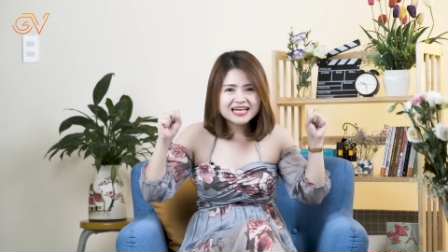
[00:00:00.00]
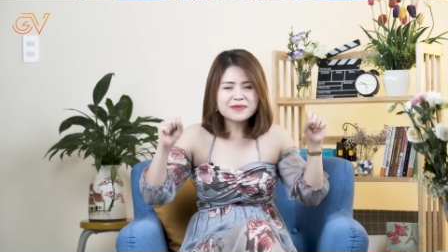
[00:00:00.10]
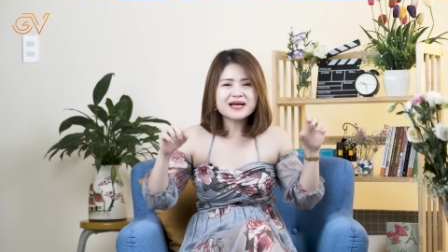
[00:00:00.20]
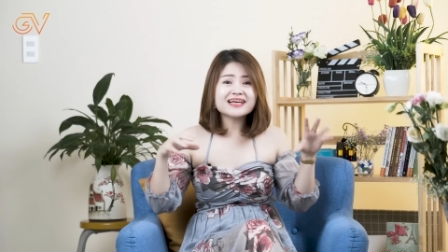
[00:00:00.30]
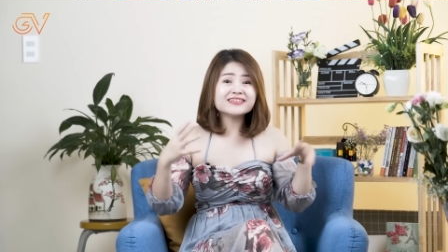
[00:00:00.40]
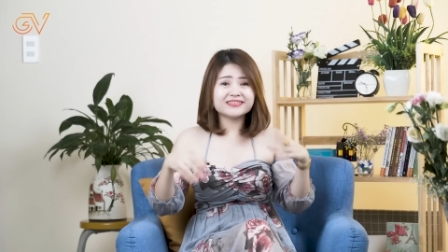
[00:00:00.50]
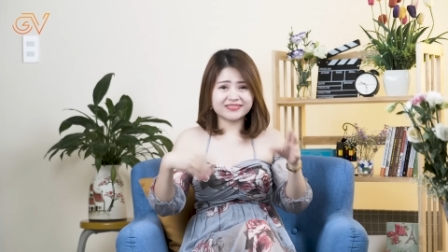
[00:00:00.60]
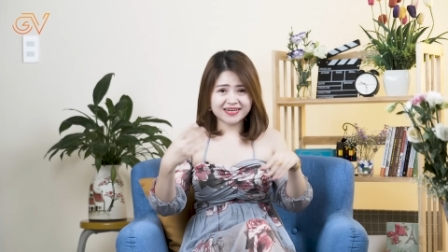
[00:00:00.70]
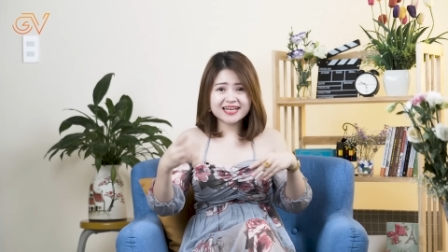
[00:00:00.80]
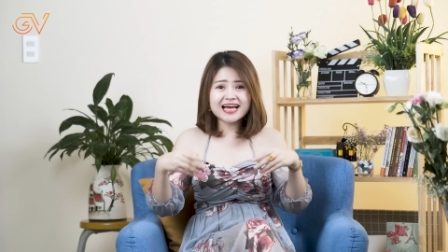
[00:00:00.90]
các bạn cứ tưởng
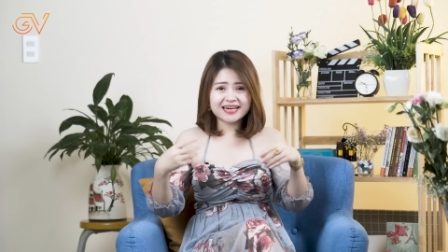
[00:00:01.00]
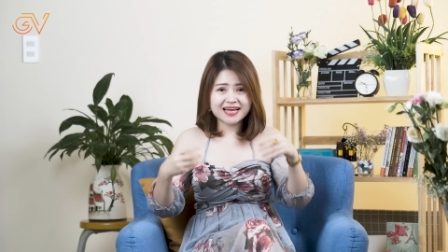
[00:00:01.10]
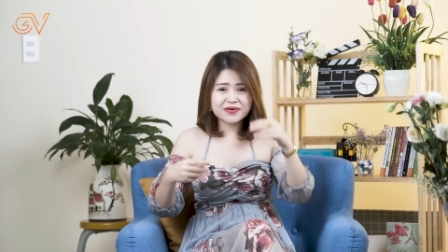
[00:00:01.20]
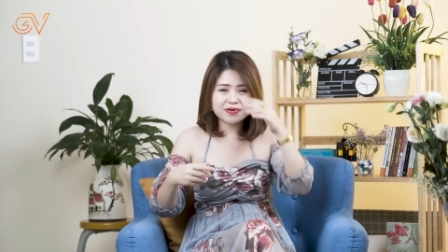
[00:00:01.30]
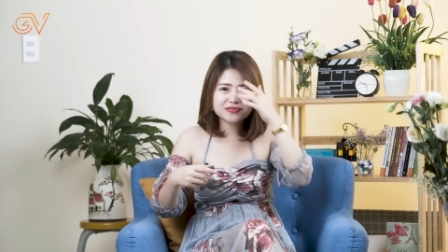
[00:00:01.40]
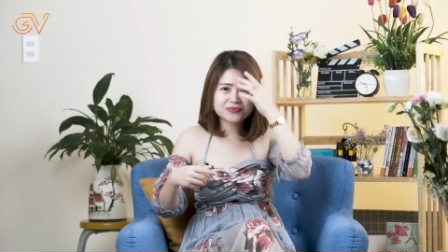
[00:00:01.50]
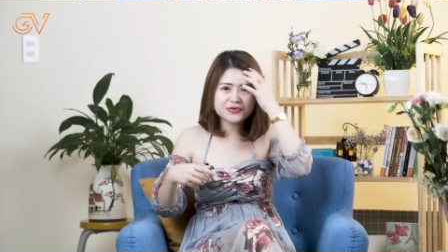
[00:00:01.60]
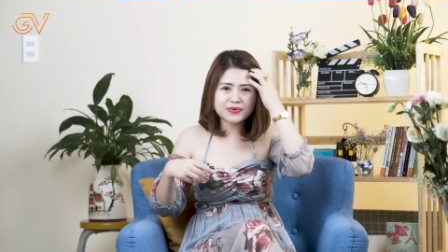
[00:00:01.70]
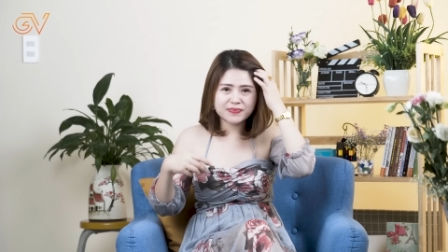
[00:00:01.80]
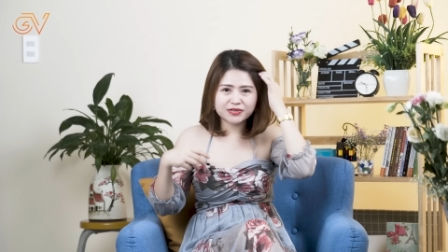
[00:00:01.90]
tượng cái cảnh ấy đúng không giống như
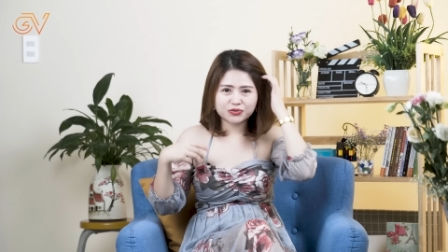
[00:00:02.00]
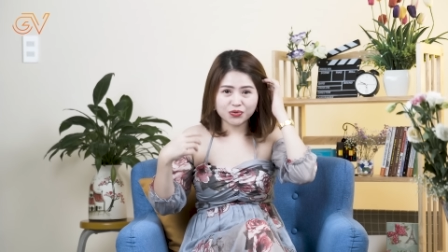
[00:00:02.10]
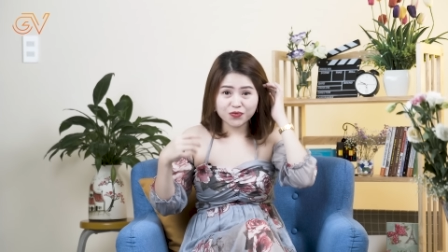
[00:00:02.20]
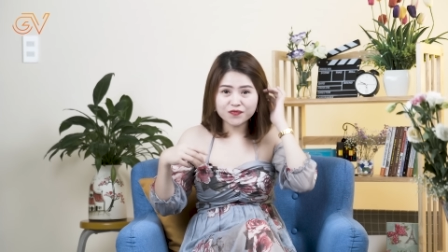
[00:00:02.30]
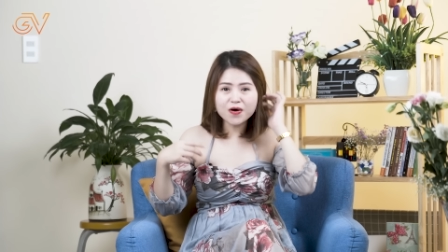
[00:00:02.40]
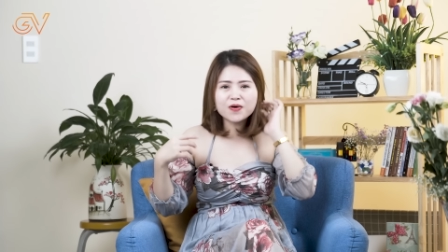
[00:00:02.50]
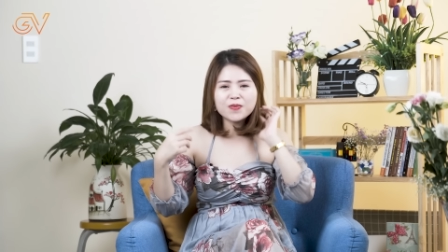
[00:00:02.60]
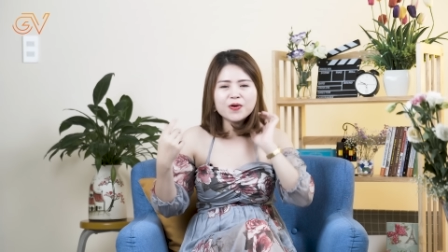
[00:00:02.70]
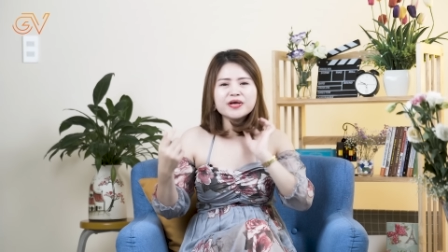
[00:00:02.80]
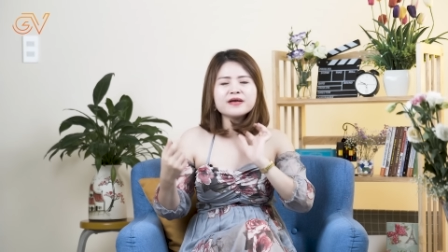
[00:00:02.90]
quả bị thú vồ
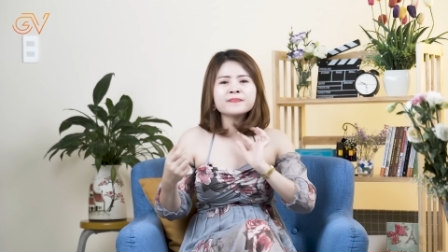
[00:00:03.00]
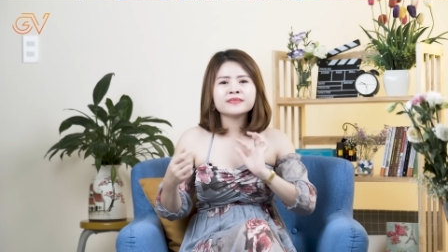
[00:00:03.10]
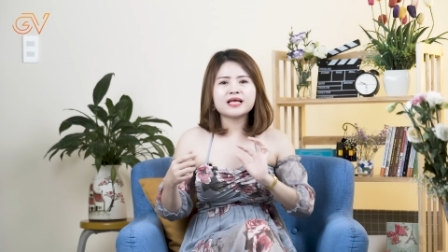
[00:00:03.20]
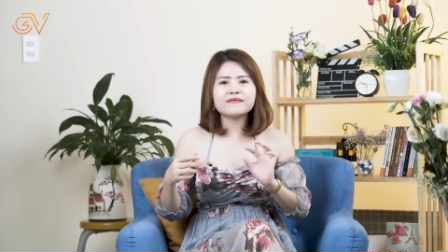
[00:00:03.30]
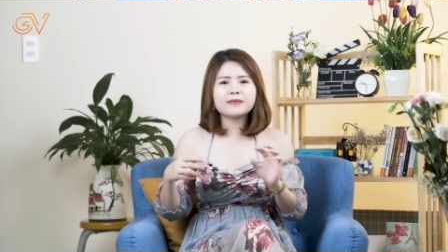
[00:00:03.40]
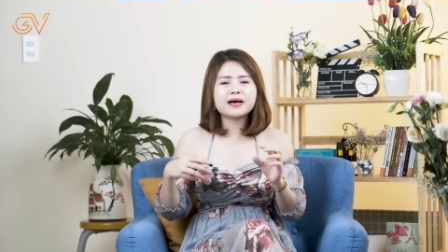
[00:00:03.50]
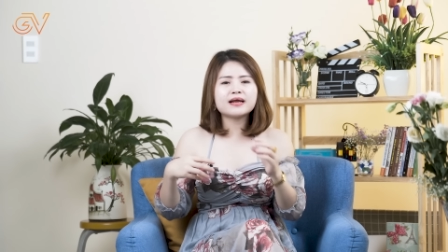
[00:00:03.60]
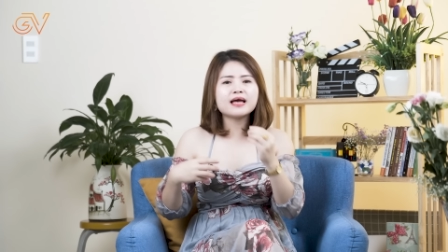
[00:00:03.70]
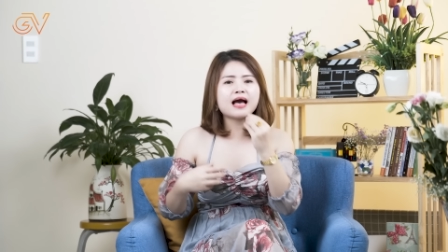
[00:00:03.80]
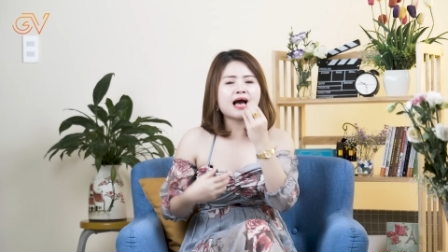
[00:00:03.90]
môi ấy đấy và bạn
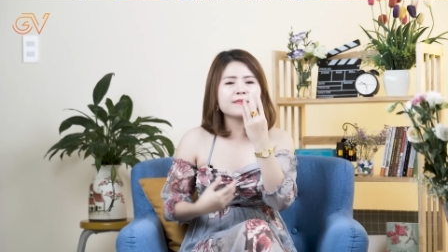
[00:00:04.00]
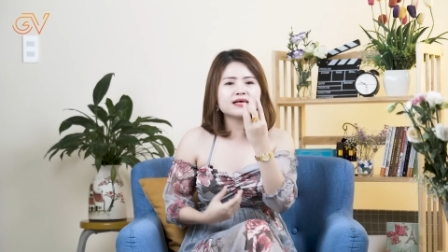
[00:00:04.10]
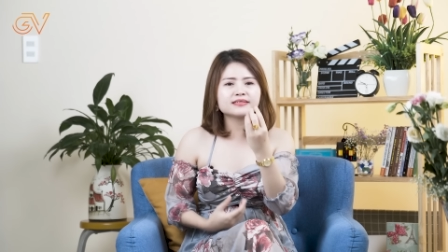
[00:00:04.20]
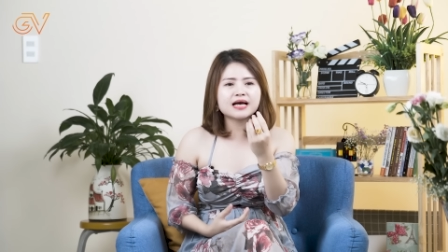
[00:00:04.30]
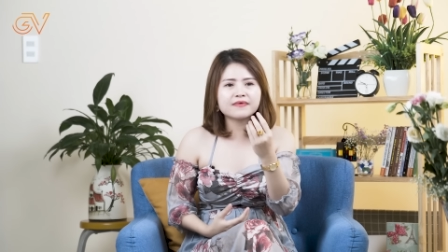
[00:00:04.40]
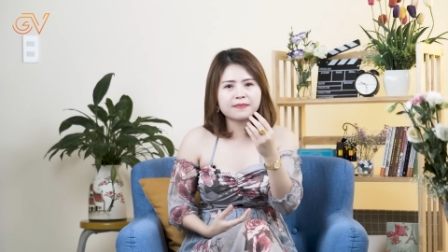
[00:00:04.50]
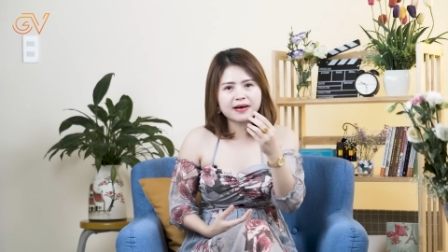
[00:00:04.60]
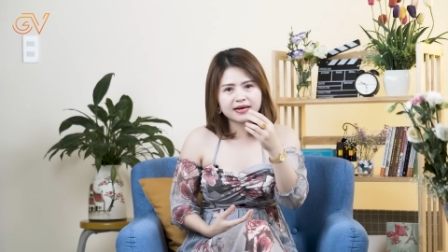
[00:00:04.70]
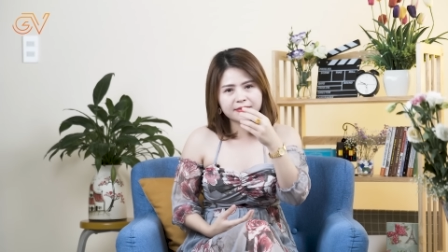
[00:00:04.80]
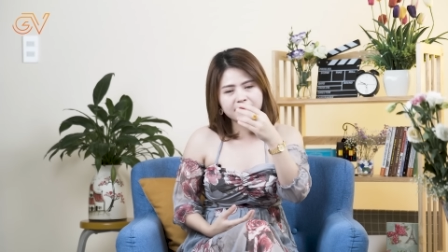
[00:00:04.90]
hãy há miệng ra và
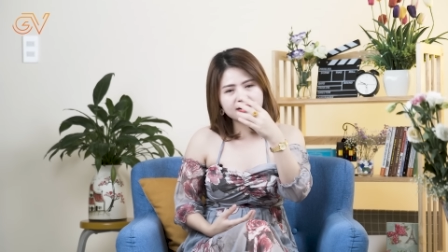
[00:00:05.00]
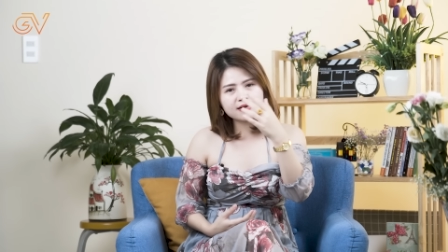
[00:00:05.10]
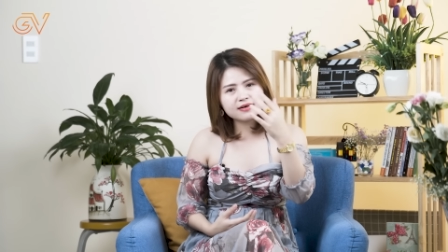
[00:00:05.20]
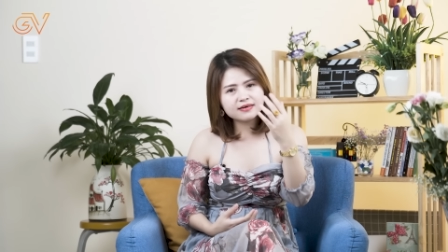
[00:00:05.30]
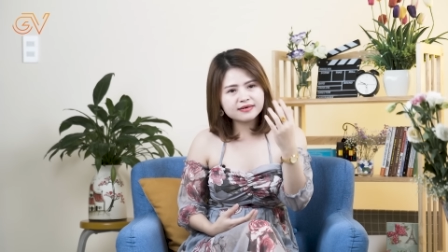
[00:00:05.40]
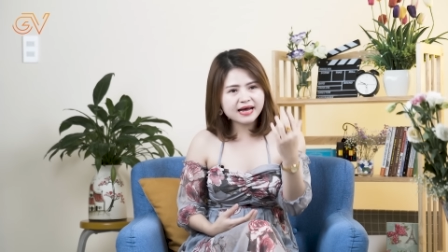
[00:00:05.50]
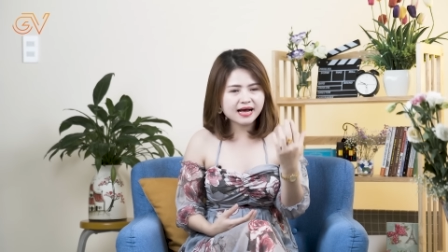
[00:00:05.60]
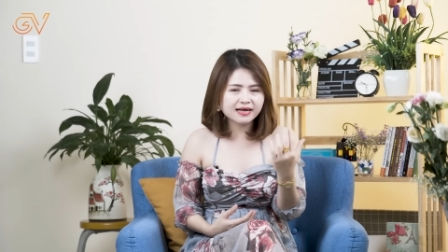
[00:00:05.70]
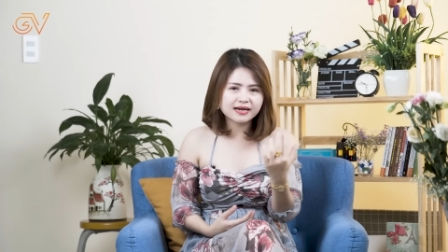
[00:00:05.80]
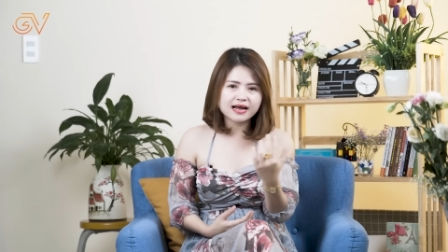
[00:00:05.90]
bạn ánh mắt lơ
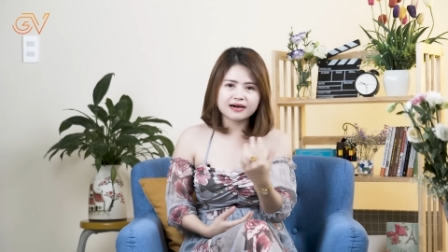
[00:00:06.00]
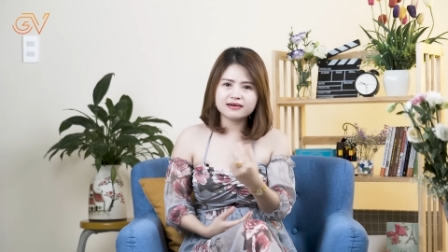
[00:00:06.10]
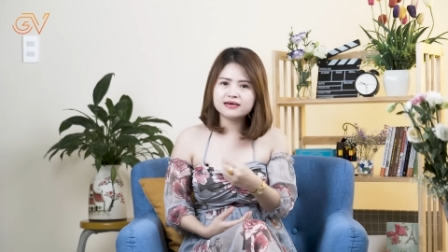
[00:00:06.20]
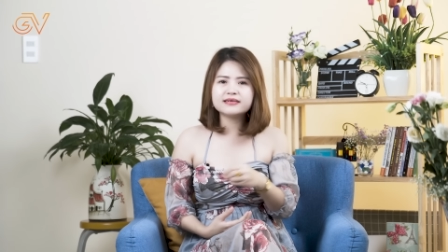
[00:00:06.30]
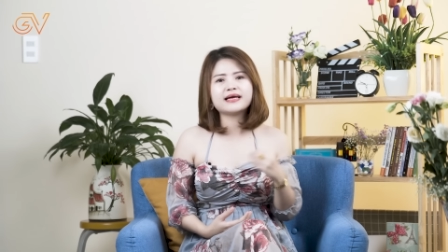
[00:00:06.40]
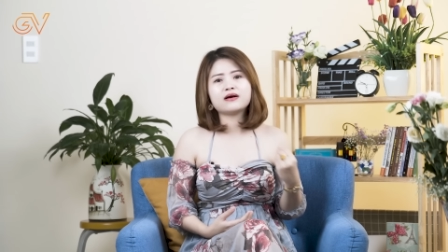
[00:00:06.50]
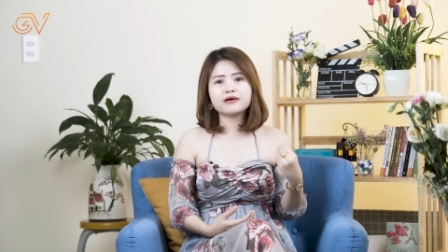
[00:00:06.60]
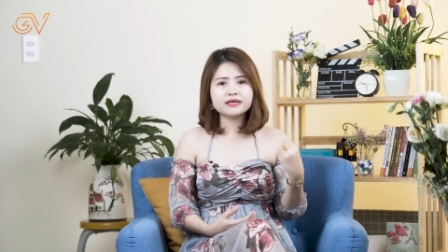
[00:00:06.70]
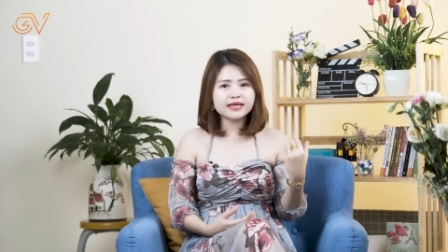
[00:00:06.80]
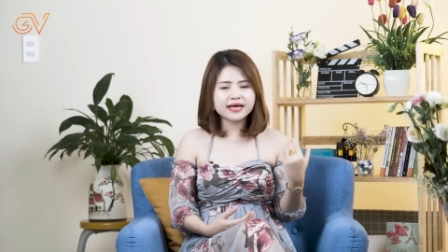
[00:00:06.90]
đãng này lẳng lơ này gọi như